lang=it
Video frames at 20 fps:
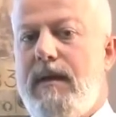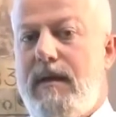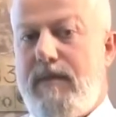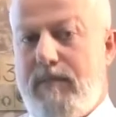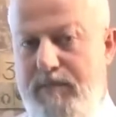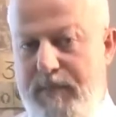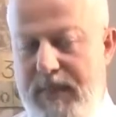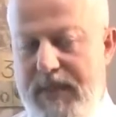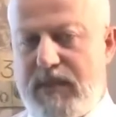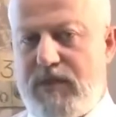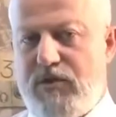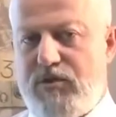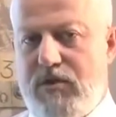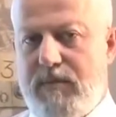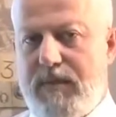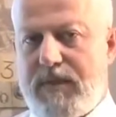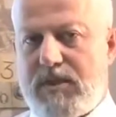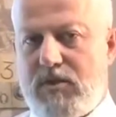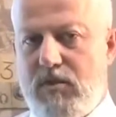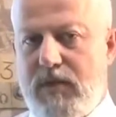
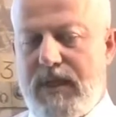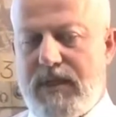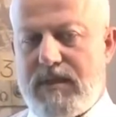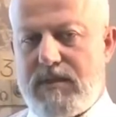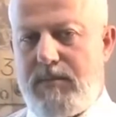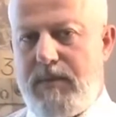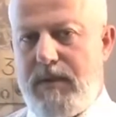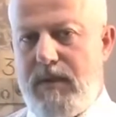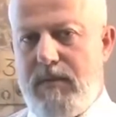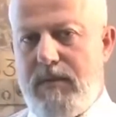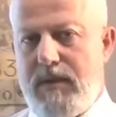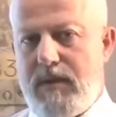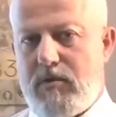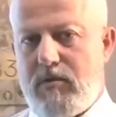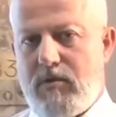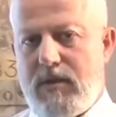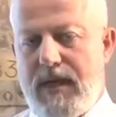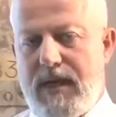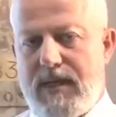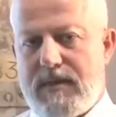partecipazione all'esperimento
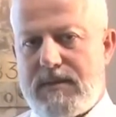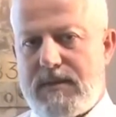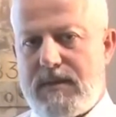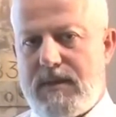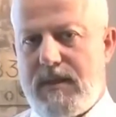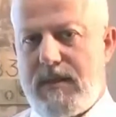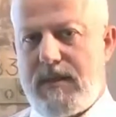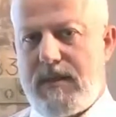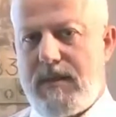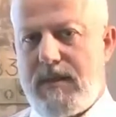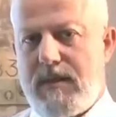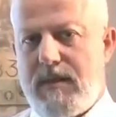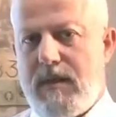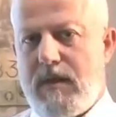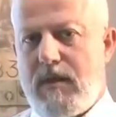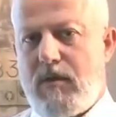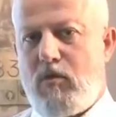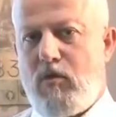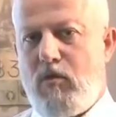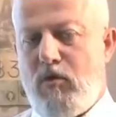d'asta
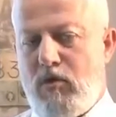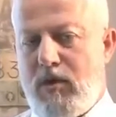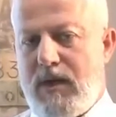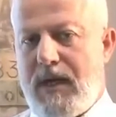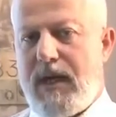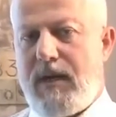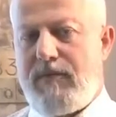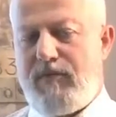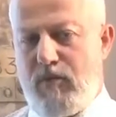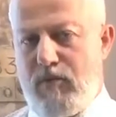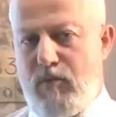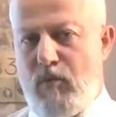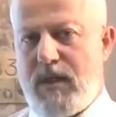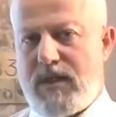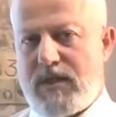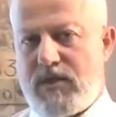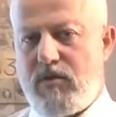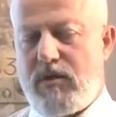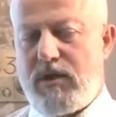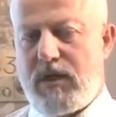con la
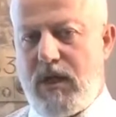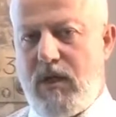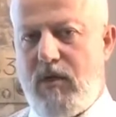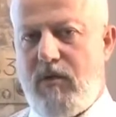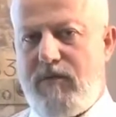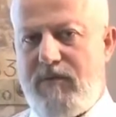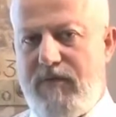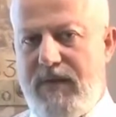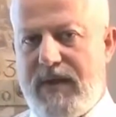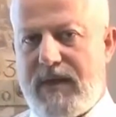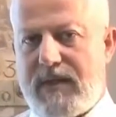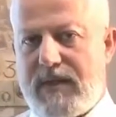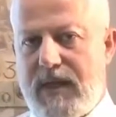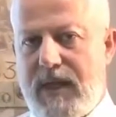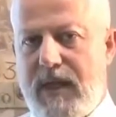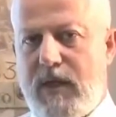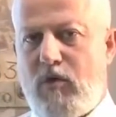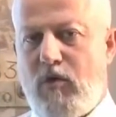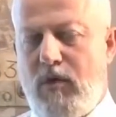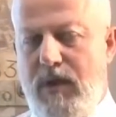formulazione dell'offerta e
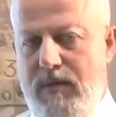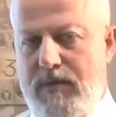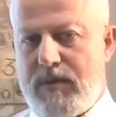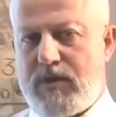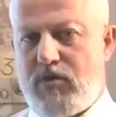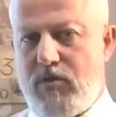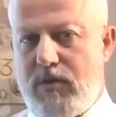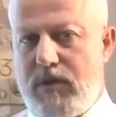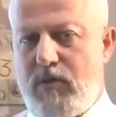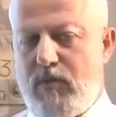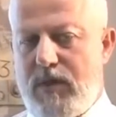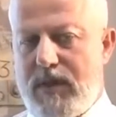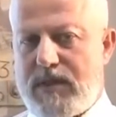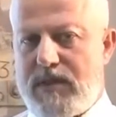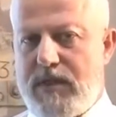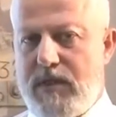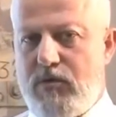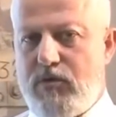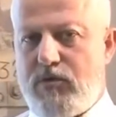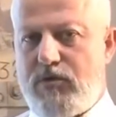con l'emissione di un
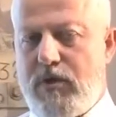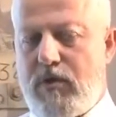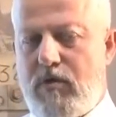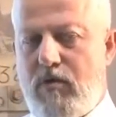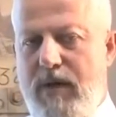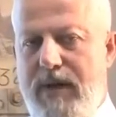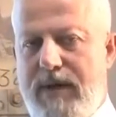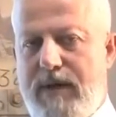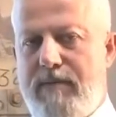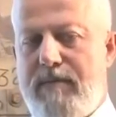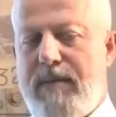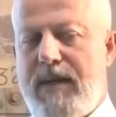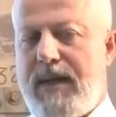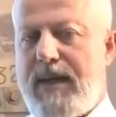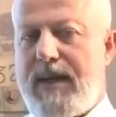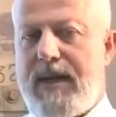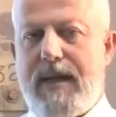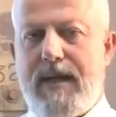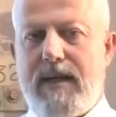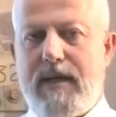assegno circolare
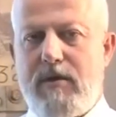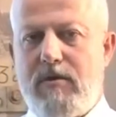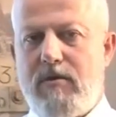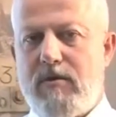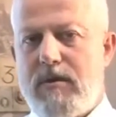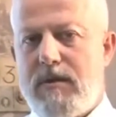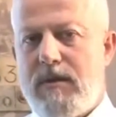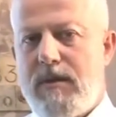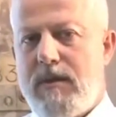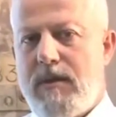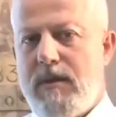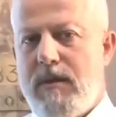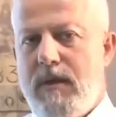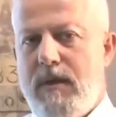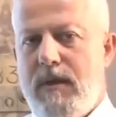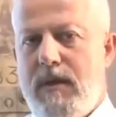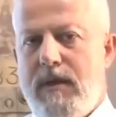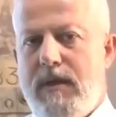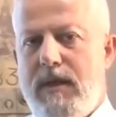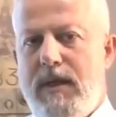bancario,
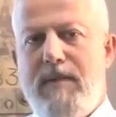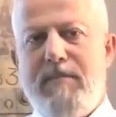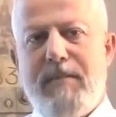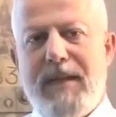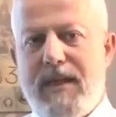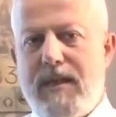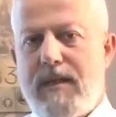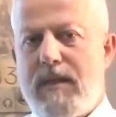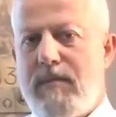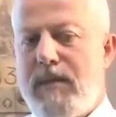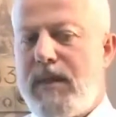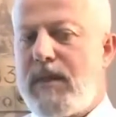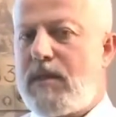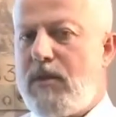immediatamente